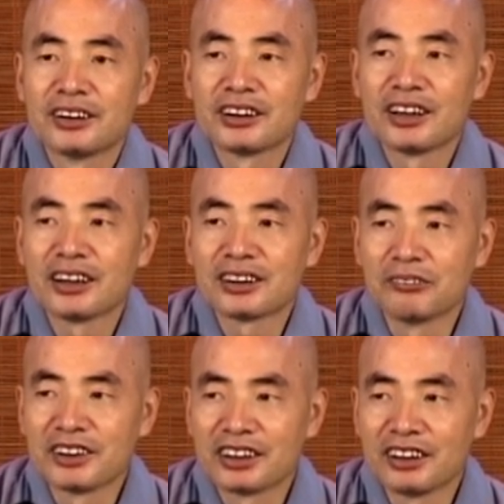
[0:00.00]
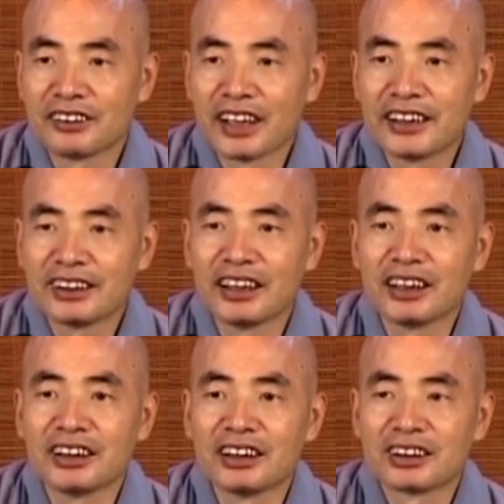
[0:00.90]
知道什么时候该建
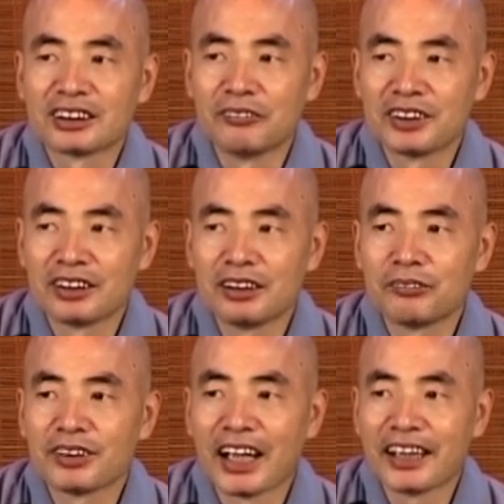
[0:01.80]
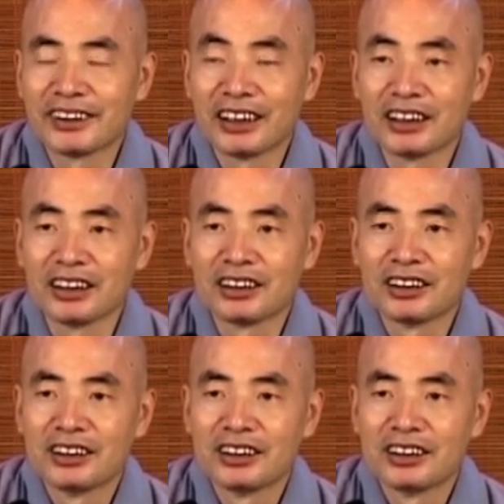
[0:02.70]
议，什么时候不该建议，